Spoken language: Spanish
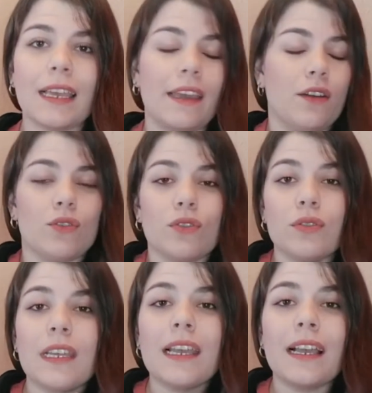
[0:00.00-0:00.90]
que
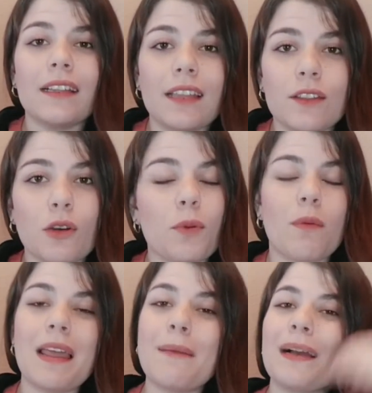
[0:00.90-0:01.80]
no tengas tantos
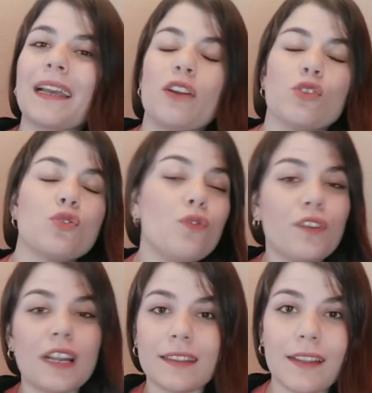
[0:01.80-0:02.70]
problemas, que no
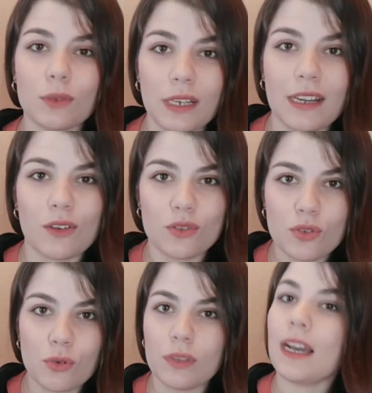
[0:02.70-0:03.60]
sufras tanto en la
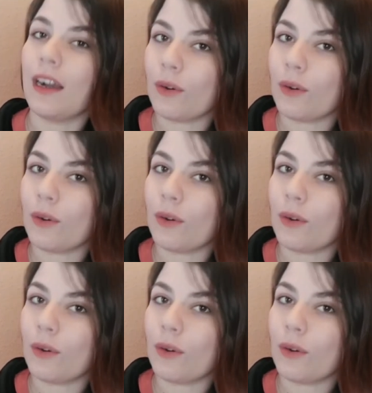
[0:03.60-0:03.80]
consulta,